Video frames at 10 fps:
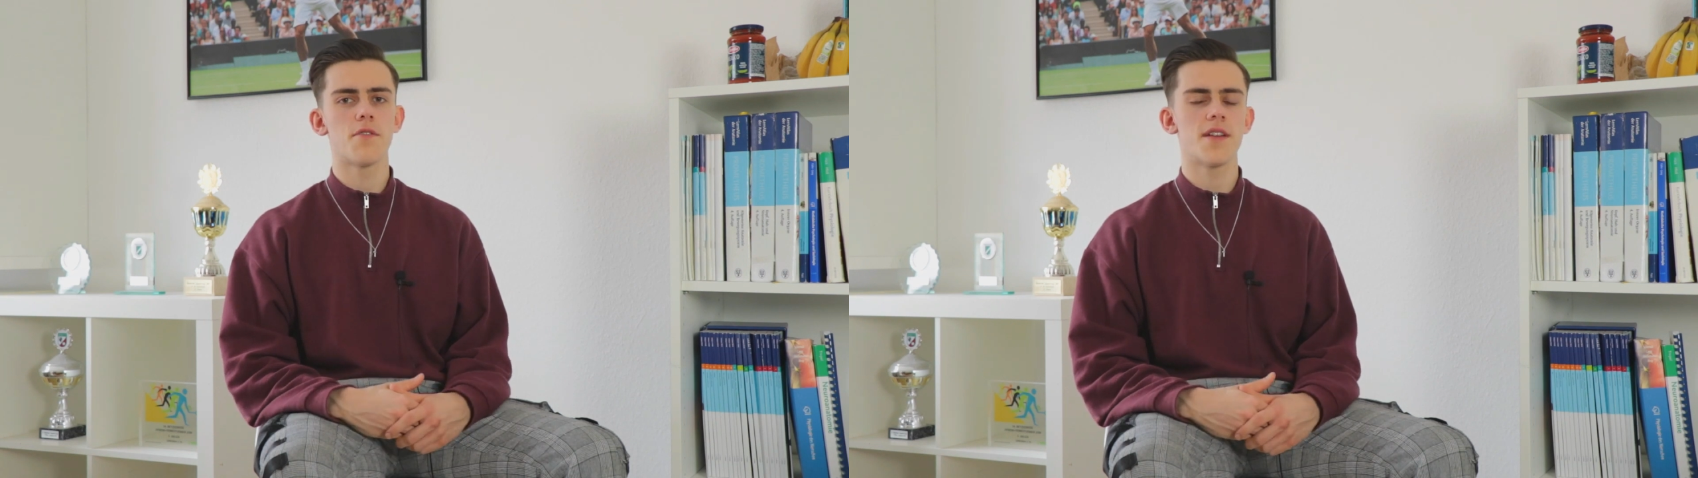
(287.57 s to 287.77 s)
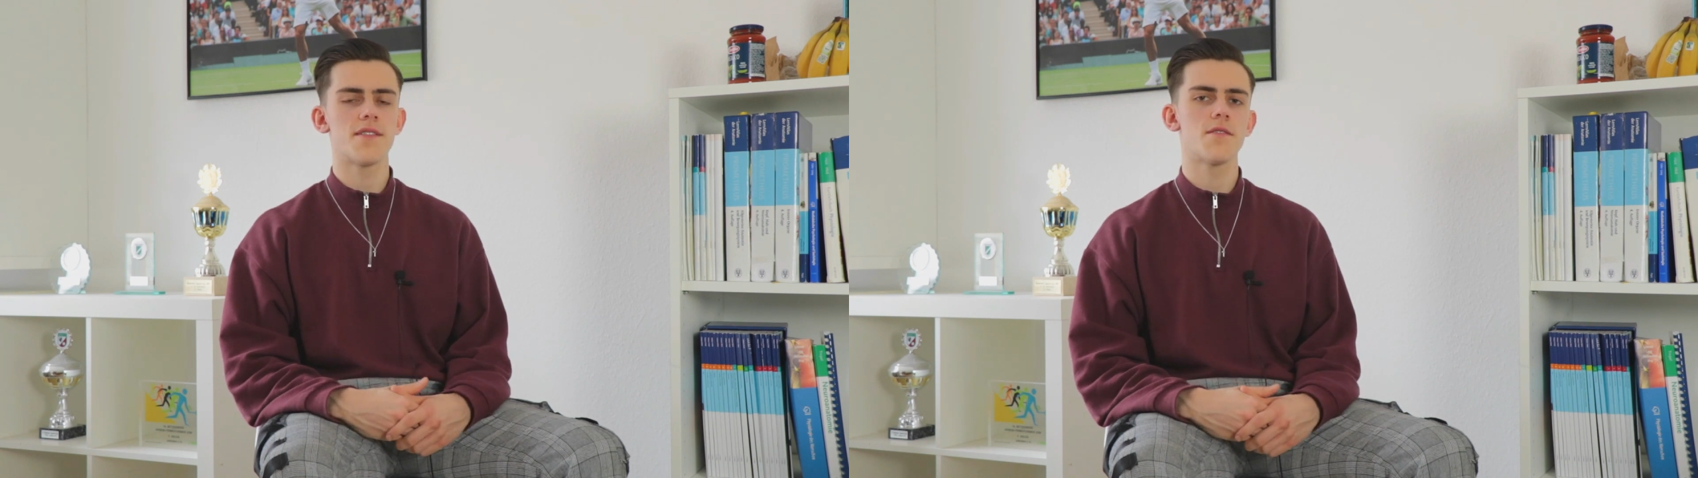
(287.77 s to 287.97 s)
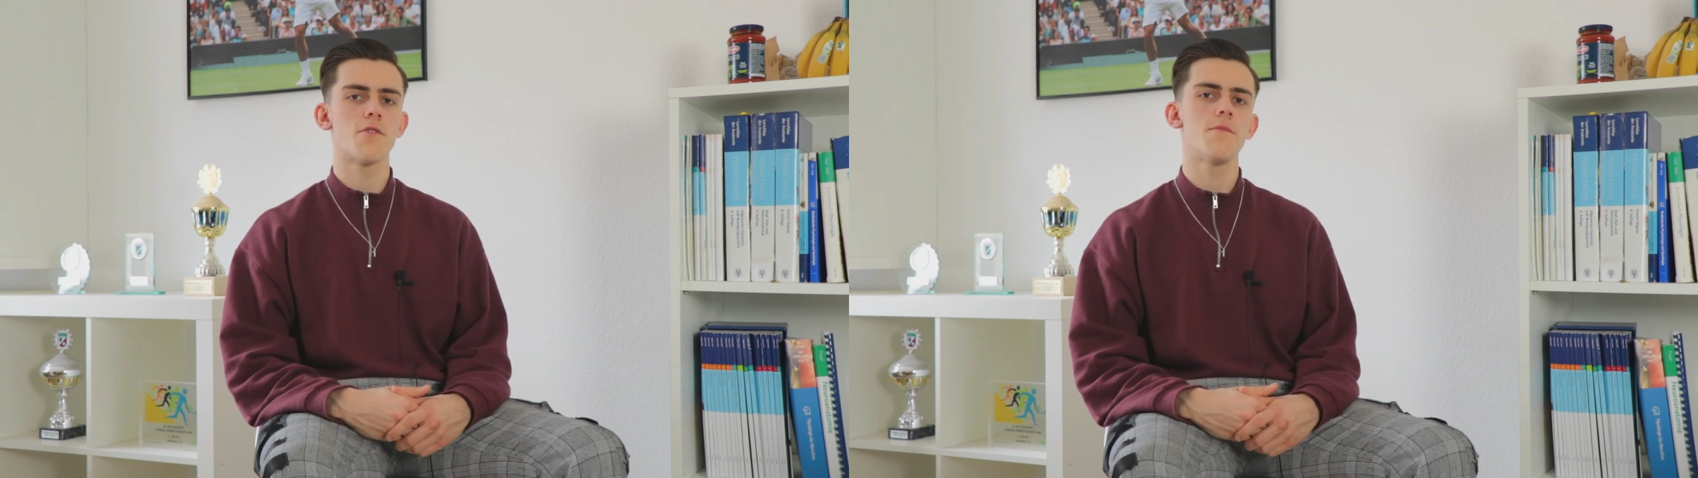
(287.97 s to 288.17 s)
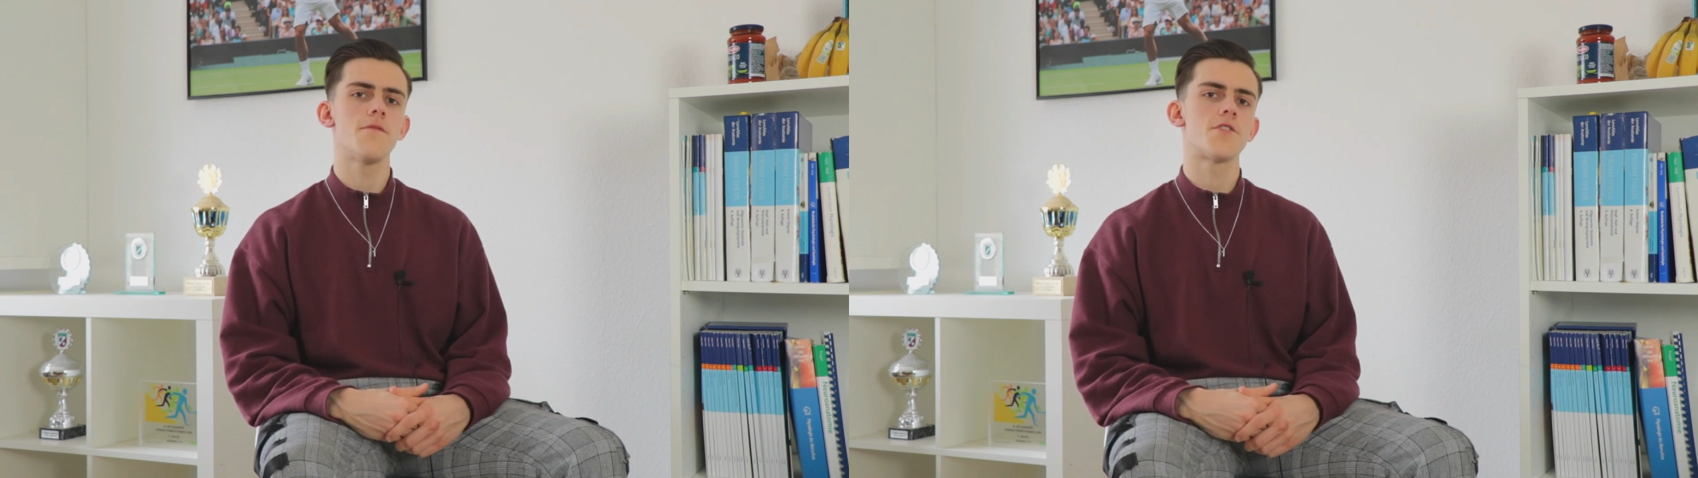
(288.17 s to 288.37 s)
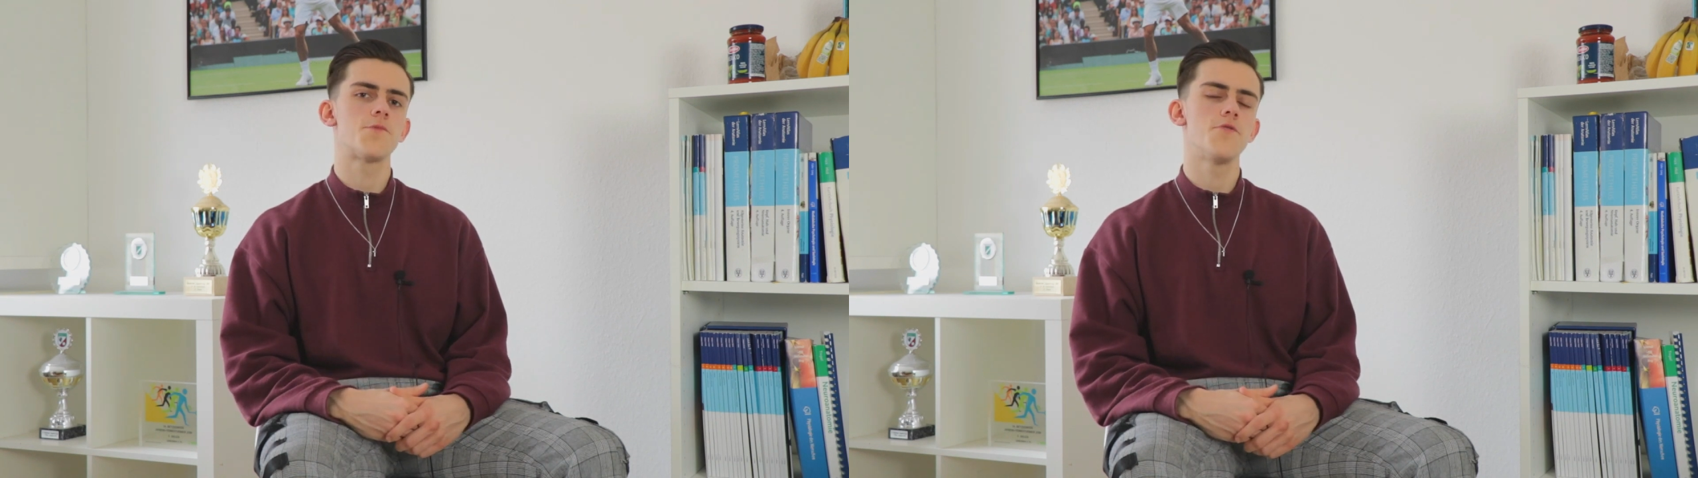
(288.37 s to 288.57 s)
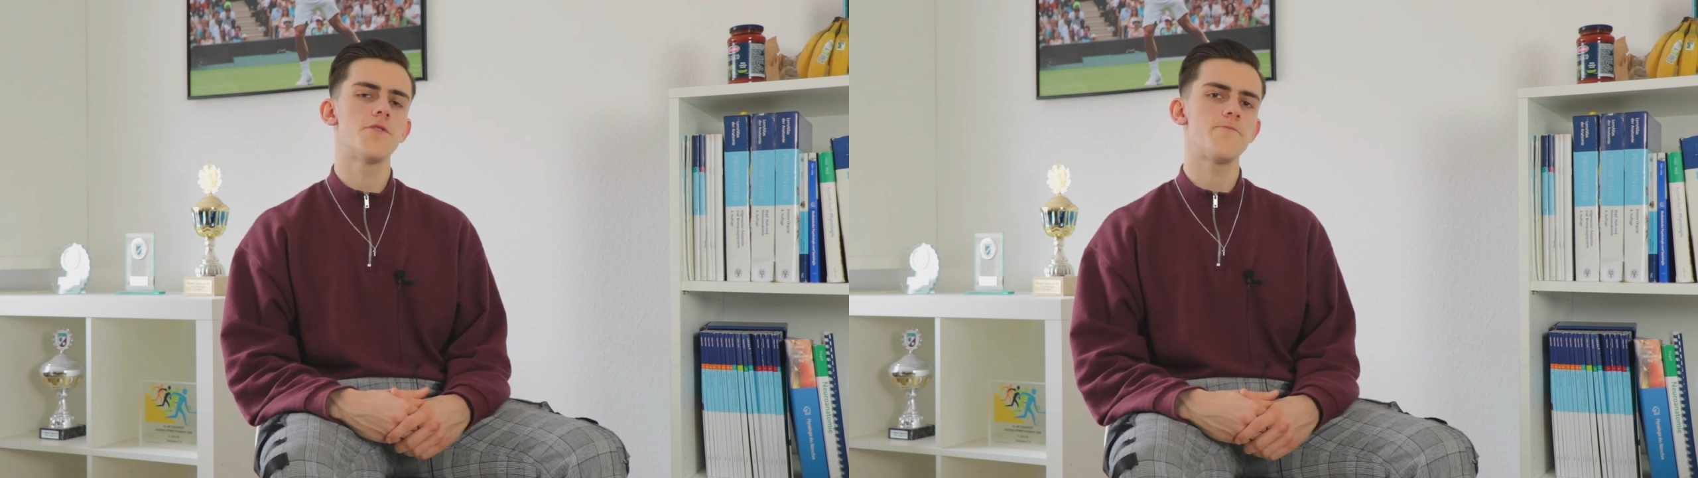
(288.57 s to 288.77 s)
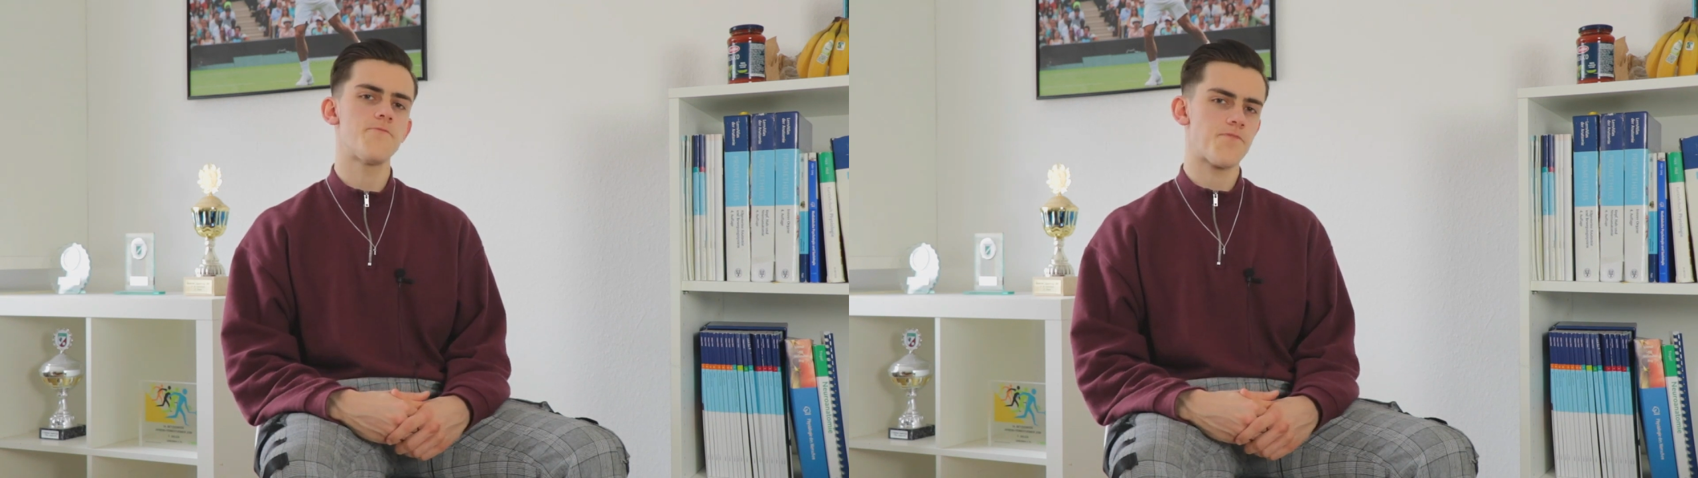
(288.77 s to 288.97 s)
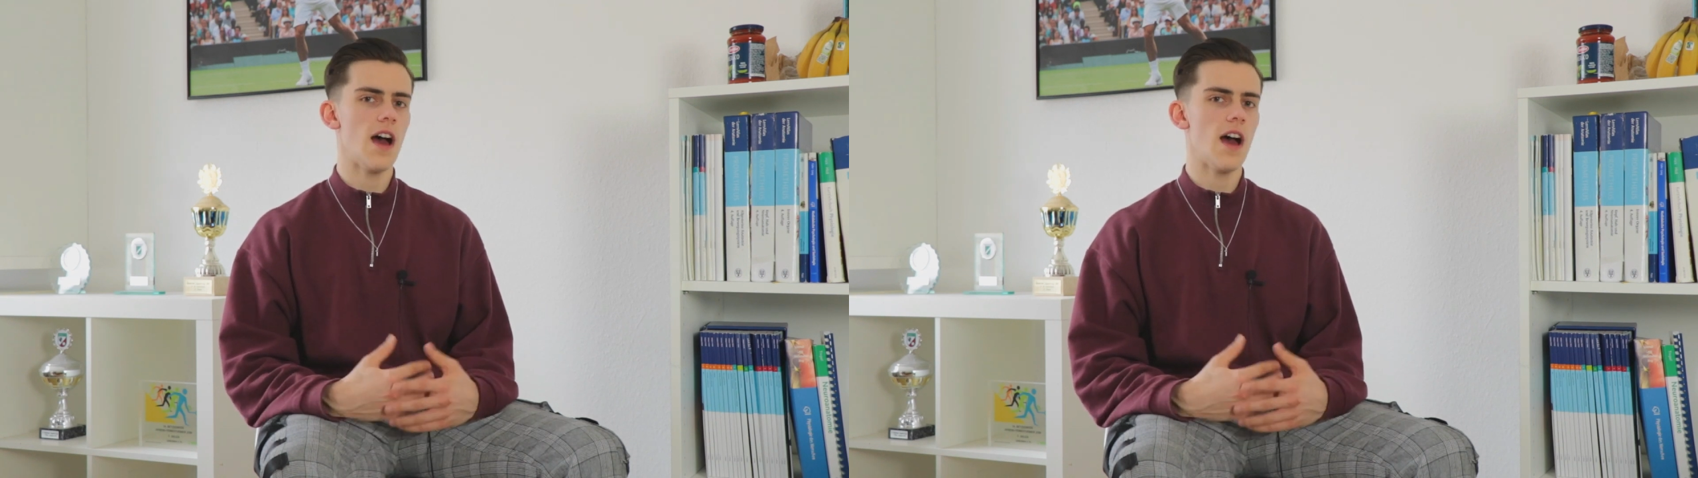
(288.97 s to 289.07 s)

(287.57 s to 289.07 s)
Tourette-Syndrom verspüren,